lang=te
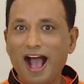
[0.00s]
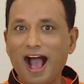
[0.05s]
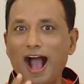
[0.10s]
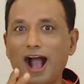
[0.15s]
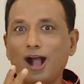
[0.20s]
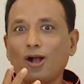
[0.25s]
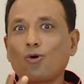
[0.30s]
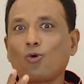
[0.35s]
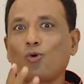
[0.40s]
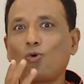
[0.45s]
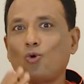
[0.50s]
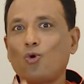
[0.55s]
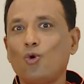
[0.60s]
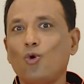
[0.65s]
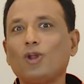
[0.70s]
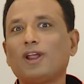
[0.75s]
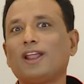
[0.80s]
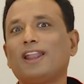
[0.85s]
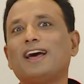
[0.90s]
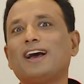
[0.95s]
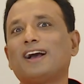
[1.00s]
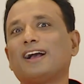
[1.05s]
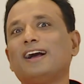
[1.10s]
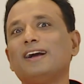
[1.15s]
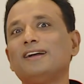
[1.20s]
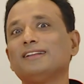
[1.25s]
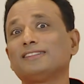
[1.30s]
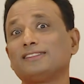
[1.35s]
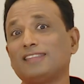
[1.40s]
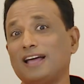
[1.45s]
ఆ కూరలాగా
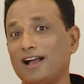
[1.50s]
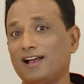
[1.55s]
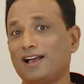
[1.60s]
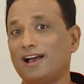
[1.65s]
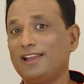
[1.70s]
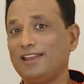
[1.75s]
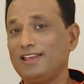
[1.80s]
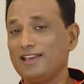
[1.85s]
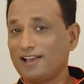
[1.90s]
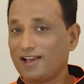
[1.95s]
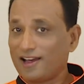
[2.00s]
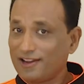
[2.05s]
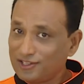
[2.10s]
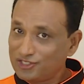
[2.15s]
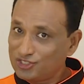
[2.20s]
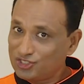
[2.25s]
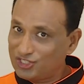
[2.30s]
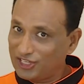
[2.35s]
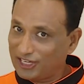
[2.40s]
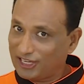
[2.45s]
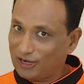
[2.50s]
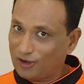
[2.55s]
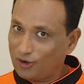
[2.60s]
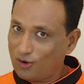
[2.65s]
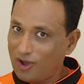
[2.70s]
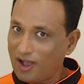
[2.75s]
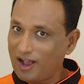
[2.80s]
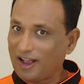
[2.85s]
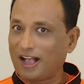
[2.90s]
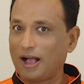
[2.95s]
తాకాలి కానీ
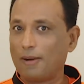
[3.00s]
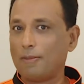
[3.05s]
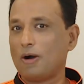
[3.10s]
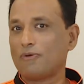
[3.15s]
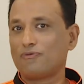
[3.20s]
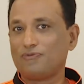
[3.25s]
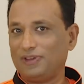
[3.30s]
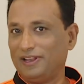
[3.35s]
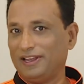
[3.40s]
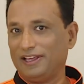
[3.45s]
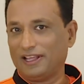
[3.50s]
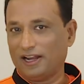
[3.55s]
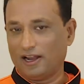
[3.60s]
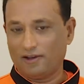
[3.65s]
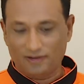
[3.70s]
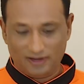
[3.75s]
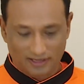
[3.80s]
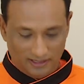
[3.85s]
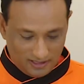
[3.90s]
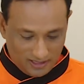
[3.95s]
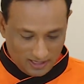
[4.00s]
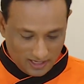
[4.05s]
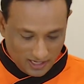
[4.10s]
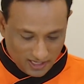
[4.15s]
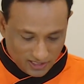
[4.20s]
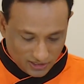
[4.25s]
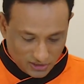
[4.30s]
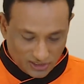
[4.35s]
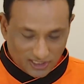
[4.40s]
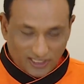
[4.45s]
చికెన్లో ఆ కబాబ్ ఫీలింగ్ రావాలి
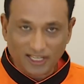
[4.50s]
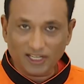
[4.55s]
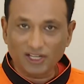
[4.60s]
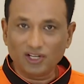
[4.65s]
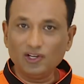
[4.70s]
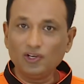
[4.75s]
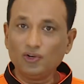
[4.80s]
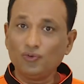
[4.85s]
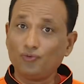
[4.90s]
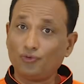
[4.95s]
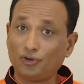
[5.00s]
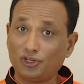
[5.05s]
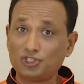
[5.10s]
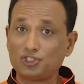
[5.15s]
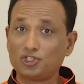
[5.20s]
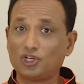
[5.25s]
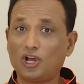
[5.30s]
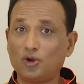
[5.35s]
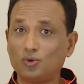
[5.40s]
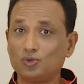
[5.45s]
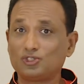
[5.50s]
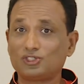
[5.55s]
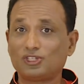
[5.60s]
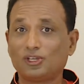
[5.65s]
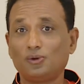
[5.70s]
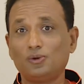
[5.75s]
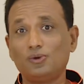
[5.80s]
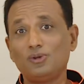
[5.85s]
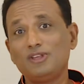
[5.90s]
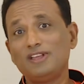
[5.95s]
చికెన్ ఫ్రెష్గా
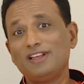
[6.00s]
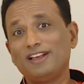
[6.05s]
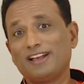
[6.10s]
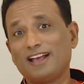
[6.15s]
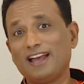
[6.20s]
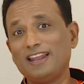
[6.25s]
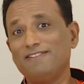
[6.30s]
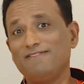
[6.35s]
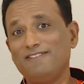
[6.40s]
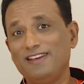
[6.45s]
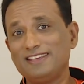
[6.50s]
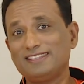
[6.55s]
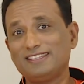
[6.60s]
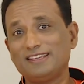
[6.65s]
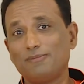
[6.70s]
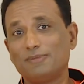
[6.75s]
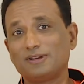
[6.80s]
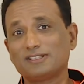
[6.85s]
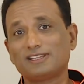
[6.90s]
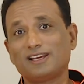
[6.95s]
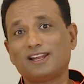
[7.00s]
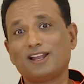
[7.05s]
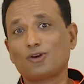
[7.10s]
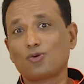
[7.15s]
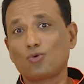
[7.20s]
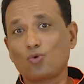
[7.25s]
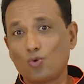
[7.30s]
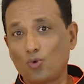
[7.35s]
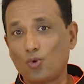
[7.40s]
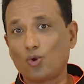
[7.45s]
ఉంచుతారు కానీ వేసే మసాలా
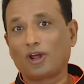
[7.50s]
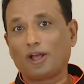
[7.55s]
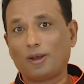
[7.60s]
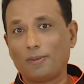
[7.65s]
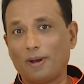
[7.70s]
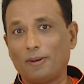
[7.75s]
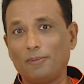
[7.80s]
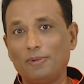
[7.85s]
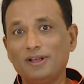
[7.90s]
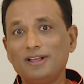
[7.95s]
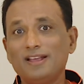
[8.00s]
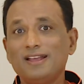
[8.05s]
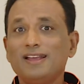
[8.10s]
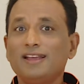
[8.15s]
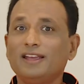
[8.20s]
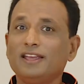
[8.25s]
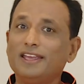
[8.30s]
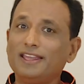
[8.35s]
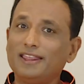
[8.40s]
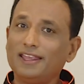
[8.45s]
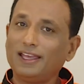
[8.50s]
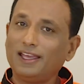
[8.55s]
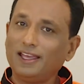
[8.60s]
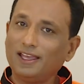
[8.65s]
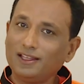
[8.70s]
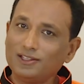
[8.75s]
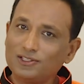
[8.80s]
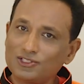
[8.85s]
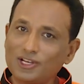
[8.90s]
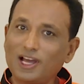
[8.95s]
కూర కబాబ్ ఇది
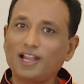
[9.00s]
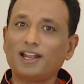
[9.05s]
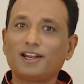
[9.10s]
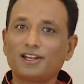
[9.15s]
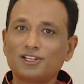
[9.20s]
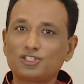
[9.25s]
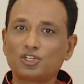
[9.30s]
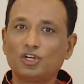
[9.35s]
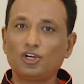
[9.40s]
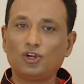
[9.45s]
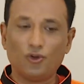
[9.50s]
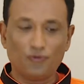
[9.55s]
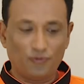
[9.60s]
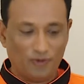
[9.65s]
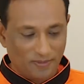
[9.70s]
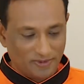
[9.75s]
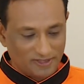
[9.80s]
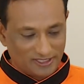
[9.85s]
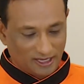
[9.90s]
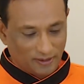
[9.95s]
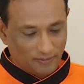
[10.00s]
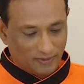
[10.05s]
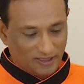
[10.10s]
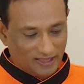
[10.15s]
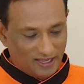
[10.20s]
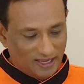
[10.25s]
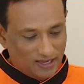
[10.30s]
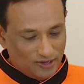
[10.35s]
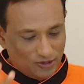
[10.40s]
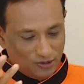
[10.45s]
చాలా రెస్టారెంట్లో ఫేమస్
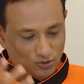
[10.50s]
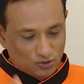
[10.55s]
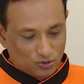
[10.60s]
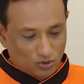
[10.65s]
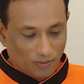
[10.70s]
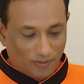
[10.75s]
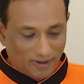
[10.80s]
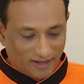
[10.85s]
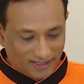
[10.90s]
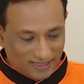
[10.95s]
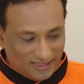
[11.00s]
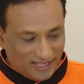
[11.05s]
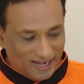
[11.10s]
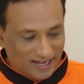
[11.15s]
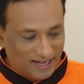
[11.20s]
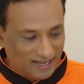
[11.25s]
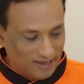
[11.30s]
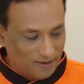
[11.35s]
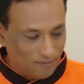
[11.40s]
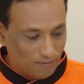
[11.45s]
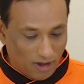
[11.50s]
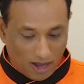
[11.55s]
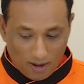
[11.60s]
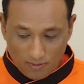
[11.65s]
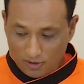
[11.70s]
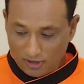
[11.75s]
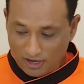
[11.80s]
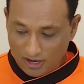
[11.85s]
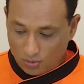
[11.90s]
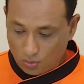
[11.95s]
అయిపోయింది సో మరి దీన్ని
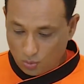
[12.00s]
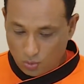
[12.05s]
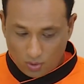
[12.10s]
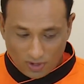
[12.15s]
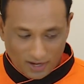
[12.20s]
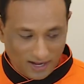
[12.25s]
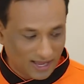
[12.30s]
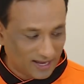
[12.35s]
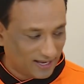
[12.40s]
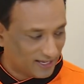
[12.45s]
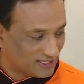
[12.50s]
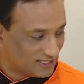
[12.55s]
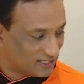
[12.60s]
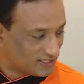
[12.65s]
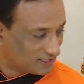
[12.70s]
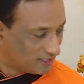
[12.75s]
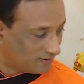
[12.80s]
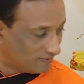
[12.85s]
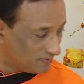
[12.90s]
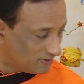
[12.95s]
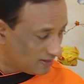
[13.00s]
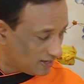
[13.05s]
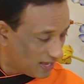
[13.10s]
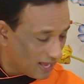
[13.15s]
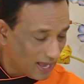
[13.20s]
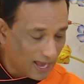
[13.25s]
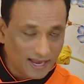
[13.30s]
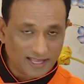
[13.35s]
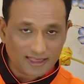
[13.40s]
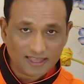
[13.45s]
మామూలుగా కూరలాగే చేస్తాం
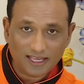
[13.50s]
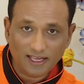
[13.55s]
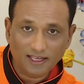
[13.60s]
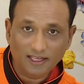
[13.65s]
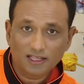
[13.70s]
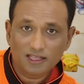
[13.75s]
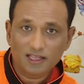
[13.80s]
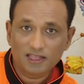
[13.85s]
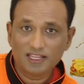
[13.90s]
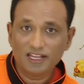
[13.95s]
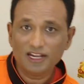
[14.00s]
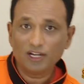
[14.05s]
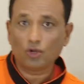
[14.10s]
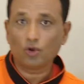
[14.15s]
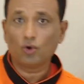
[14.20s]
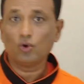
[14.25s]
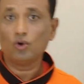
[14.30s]
అయితే దీంట్లో